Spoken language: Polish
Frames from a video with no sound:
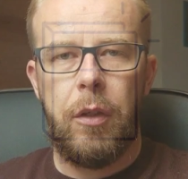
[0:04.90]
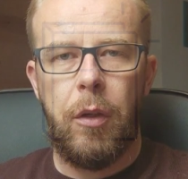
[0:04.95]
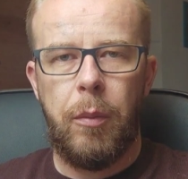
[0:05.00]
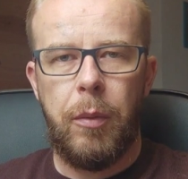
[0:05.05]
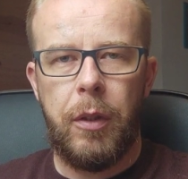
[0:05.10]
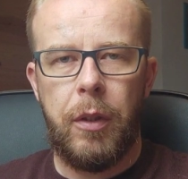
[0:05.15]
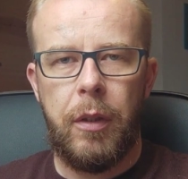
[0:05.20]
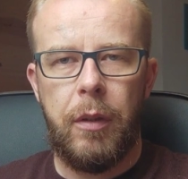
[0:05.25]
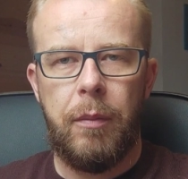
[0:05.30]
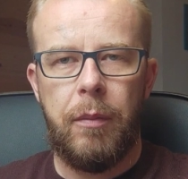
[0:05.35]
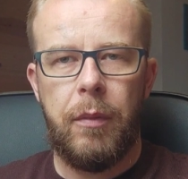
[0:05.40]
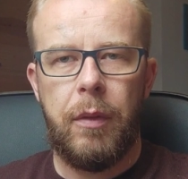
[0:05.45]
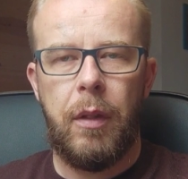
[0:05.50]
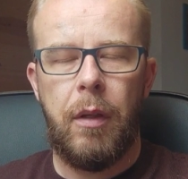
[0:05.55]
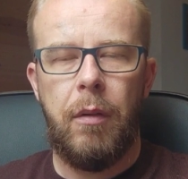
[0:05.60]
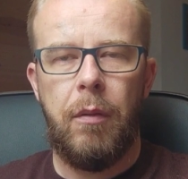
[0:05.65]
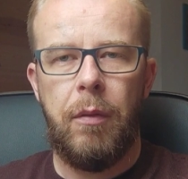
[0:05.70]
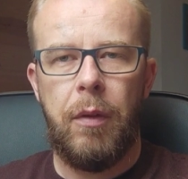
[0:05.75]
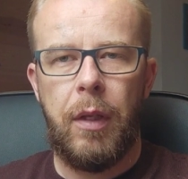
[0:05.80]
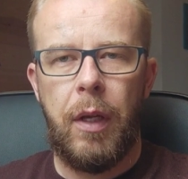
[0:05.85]
dobry,
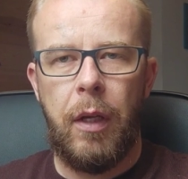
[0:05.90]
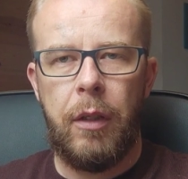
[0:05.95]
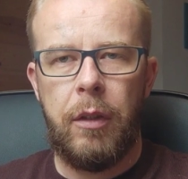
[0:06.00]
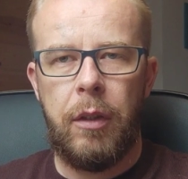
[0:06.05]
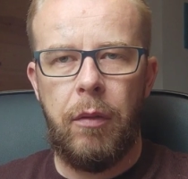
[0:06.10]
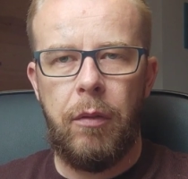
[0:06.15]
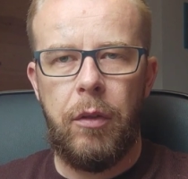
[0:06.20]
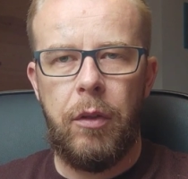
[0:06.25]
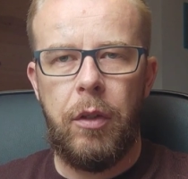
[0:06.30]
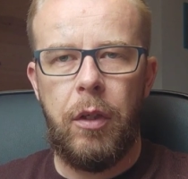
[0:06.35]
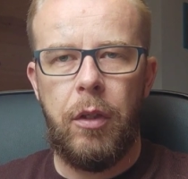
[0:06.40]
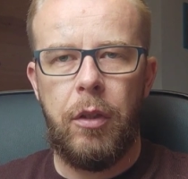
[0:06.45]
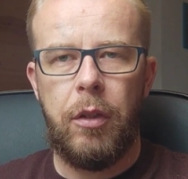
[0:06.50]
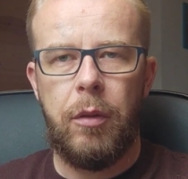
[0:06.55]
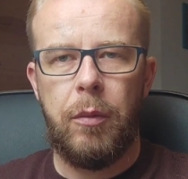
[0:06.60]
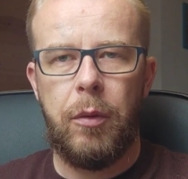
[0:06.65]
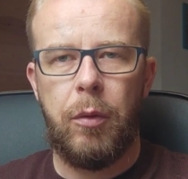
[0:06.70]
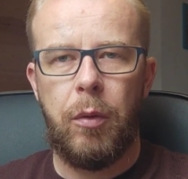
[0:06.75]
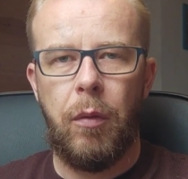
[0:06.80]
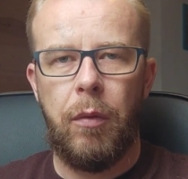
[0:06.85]
witajcie w
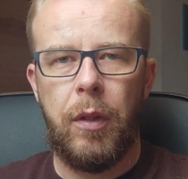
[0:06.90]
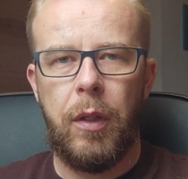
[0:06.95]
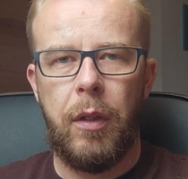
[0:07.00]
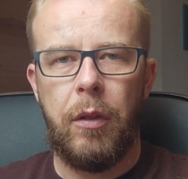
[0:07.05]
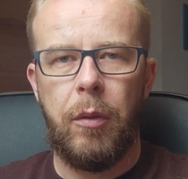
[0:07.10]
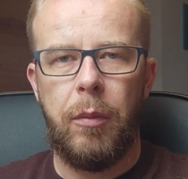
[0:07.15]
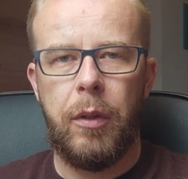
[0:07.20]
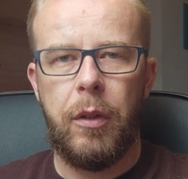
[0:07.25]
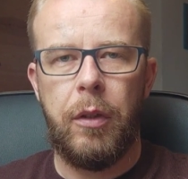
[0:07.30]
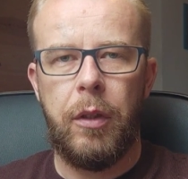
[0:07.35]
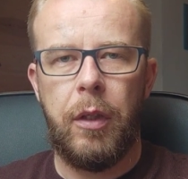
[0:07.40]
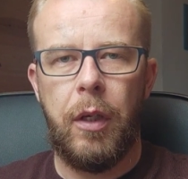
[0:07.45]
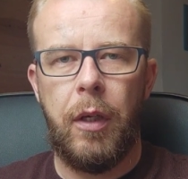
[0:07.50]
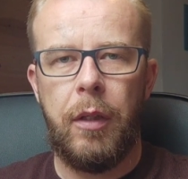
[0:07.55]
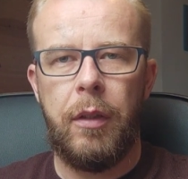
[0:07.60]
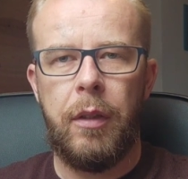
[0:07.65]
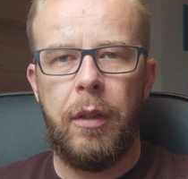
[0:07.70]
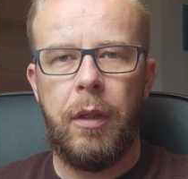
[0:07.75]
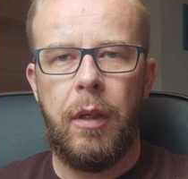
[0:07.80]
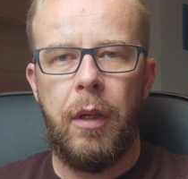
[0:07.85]
dzisiejszym Słowie na Dobry
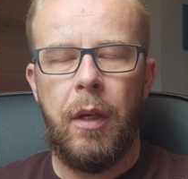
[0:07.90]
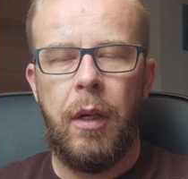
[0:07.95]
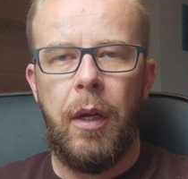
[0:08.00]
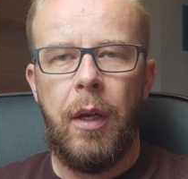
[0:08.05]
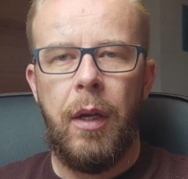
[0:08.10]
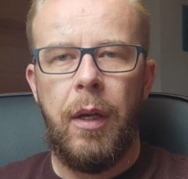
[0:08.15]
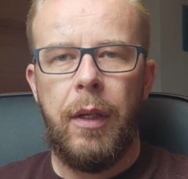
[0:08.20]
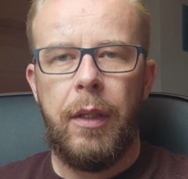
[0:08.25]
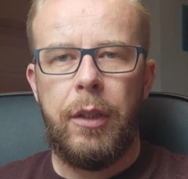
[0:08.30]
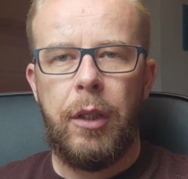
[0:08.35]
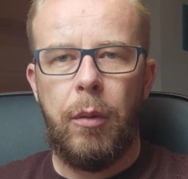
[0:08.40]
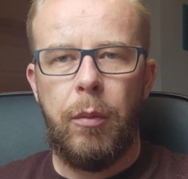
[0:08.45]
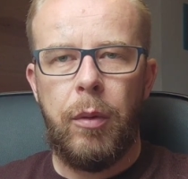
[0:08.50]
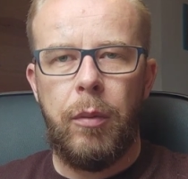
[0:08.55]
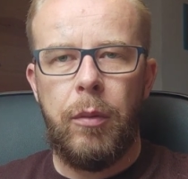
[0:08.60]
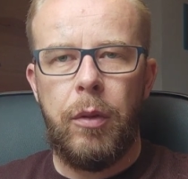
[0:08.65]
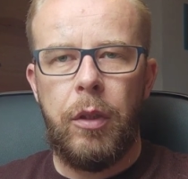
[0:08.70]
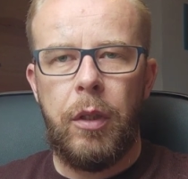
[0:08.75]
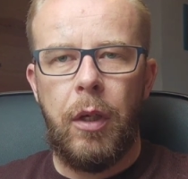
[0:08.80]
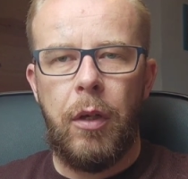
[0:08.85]
Dzień.
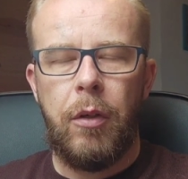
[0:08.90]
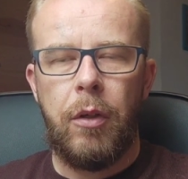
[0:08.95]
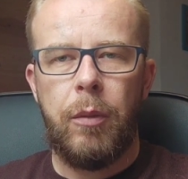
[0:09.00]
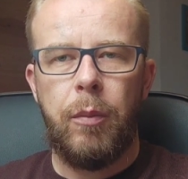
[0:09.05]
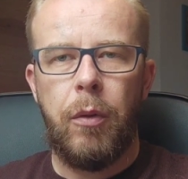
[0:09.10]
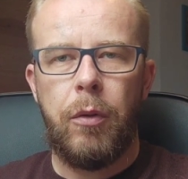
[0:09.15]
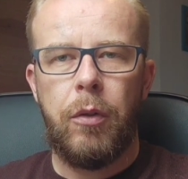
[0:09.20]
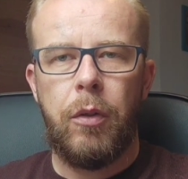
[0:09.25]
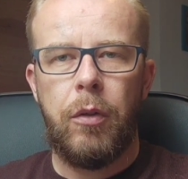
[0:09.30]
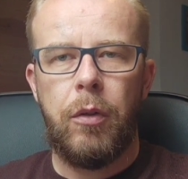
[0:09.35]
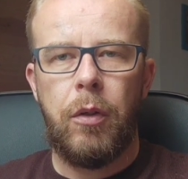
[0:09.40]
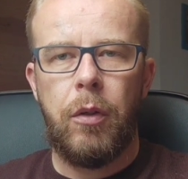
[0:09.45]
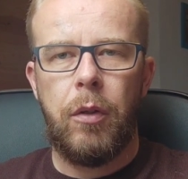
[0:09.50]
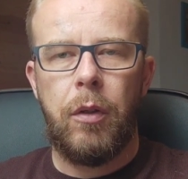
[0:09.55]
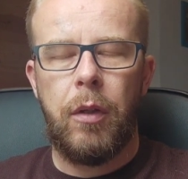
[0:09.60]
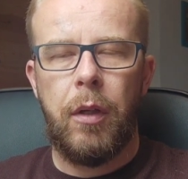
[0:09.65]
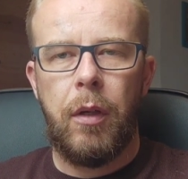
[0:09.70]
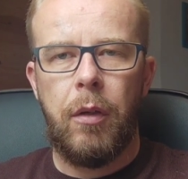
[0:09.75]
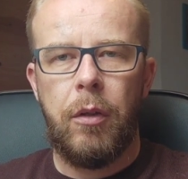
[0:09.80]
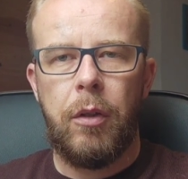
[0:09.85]
Chciałbym dzisiaj rozpocząć od
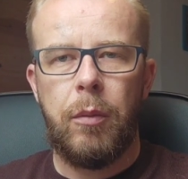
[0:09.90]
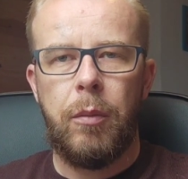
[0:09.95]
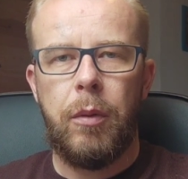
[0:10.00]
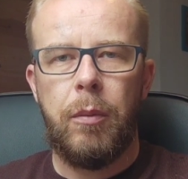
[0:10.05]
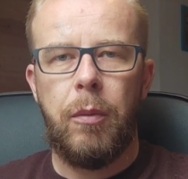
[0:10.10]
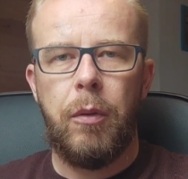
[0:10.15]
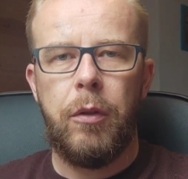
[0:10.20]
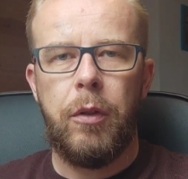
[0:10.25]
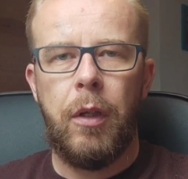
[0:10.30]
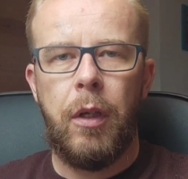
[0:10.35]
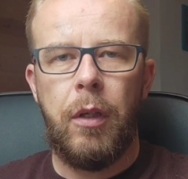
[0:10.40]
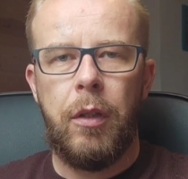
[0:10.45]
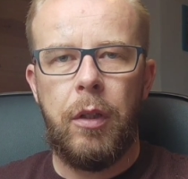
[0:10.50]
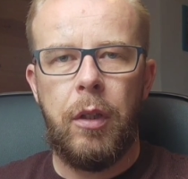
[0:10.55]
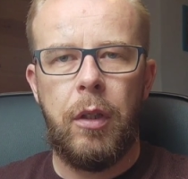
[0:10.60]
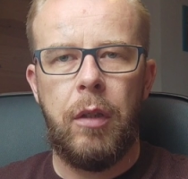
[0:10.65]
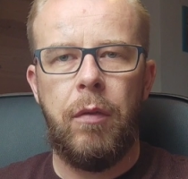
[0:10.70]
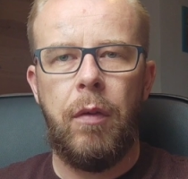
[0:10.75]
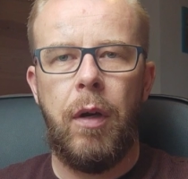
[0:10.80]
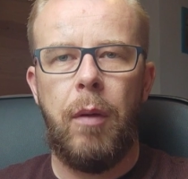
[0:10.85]
tego, żeby podzielić
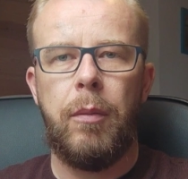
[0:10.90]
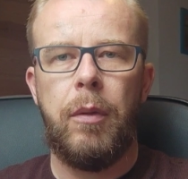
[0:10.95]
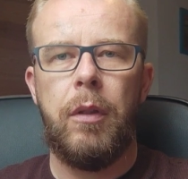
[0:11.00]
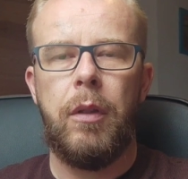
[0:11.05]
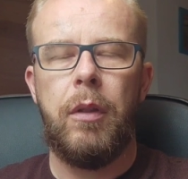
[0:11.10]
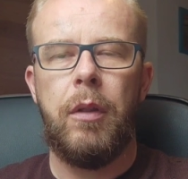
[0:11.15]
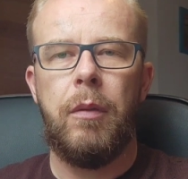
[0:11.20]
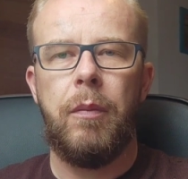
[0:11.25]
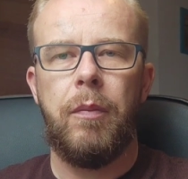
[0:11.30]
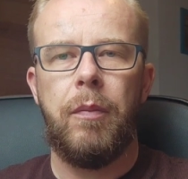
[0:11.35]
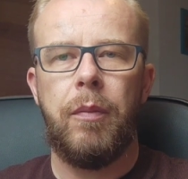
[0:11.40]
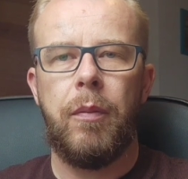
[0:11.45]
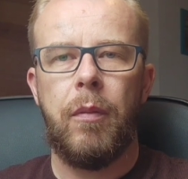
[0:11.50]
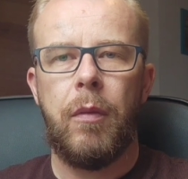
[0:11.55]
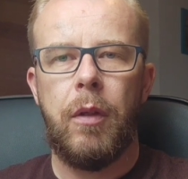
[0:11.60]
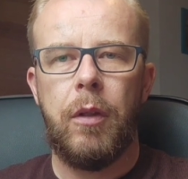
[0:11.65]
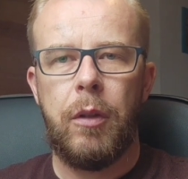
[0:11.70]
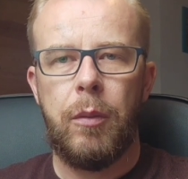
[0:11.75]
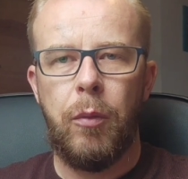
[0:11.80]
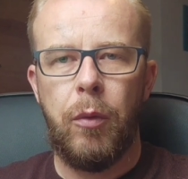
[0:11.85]
się z Wami
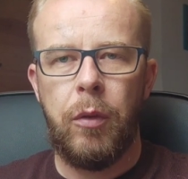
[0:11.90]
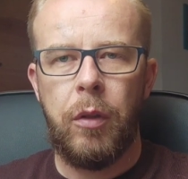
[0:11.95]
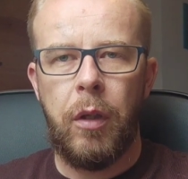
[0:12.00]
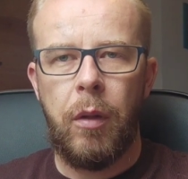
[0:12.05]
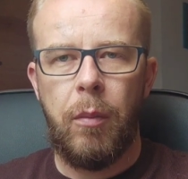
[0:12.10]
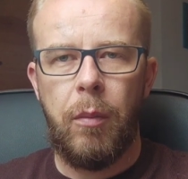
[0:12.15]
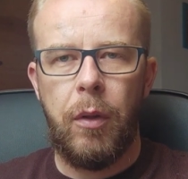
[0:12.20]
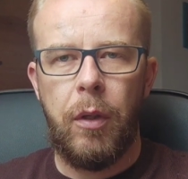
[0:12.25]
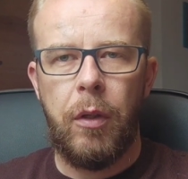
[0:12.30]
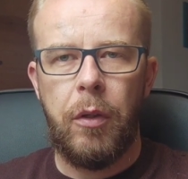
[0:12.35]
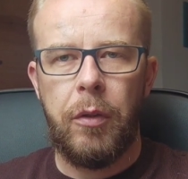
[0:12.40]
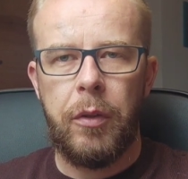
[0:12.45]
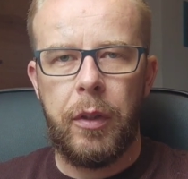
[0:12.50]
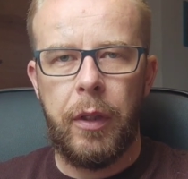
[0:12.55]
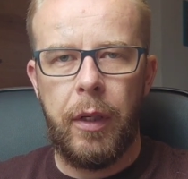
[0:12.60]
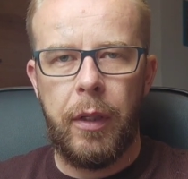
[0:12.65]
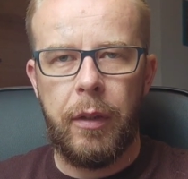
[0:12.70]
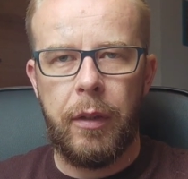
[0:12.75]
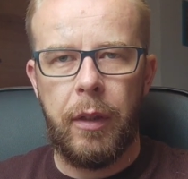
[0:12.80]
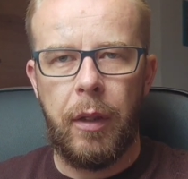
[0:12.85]
smutkiem mojego
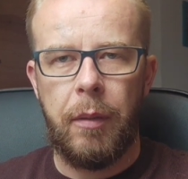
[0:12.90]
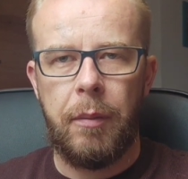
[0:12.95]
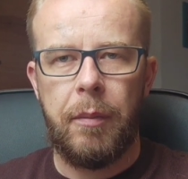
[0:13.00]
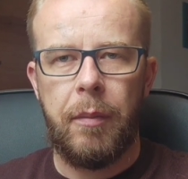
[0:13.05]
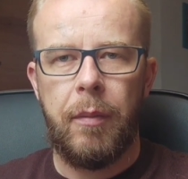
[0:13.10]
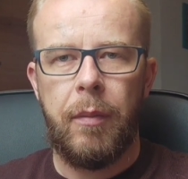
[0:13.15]
serca.